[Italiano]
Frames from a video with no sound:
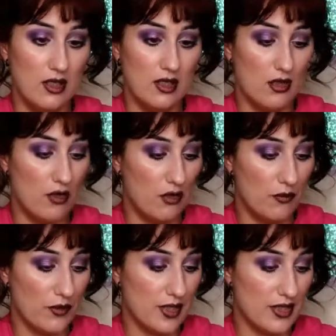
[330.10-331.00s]
Io l'ho
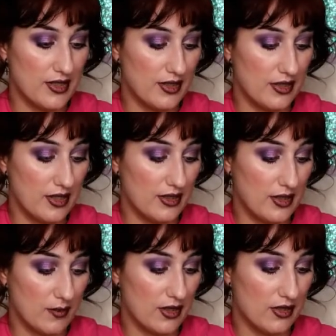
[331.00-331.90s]
presa
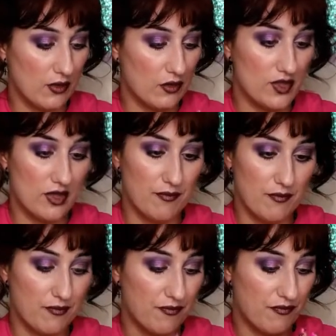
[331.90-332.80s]
direttamente così
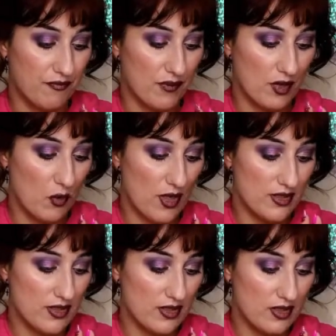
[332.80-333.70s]

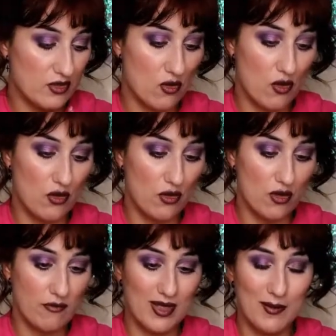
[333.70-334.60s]
questi
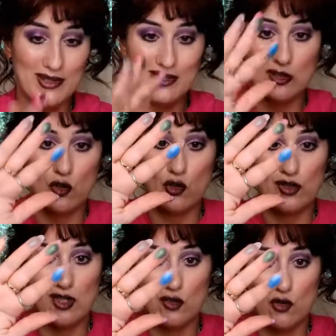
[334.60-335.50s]
sono veramente sono
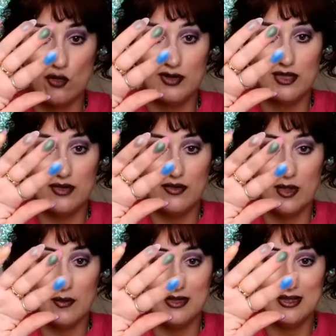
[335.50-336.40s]
setosi,
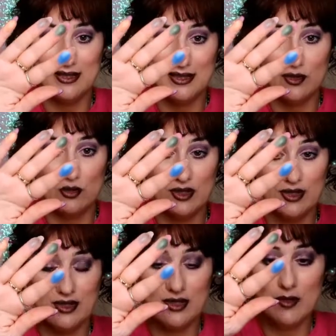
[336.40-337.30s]
veramente
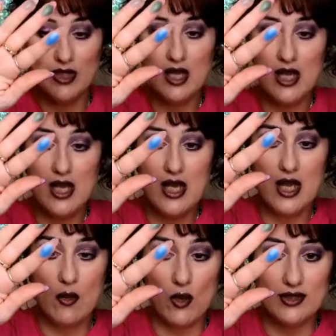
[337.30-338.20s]
setosissimi
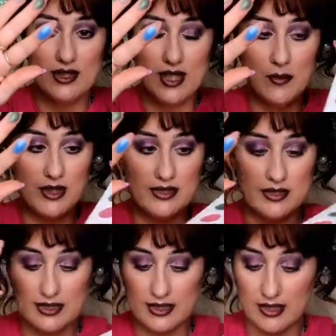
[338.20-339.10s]
e questa è la
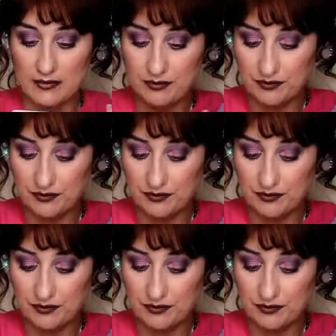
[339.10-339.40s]
palettina.